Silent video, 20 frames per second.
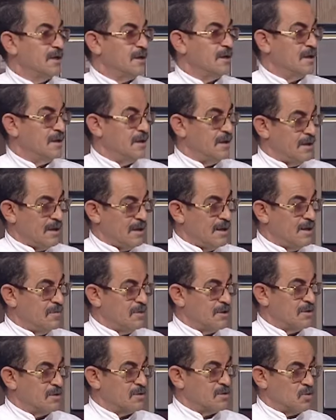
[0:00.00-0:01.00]
آه،
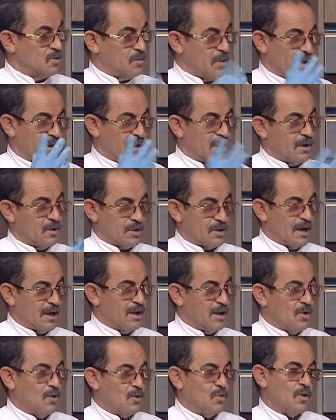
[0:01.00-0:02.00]
اللبن سبحان الله
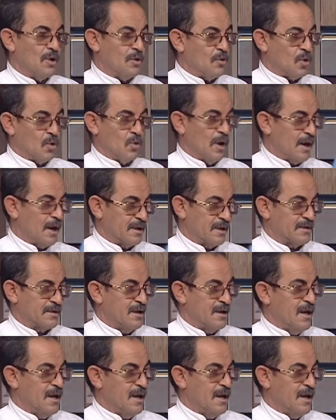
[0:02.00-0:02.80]
تعالى هو نوع واحد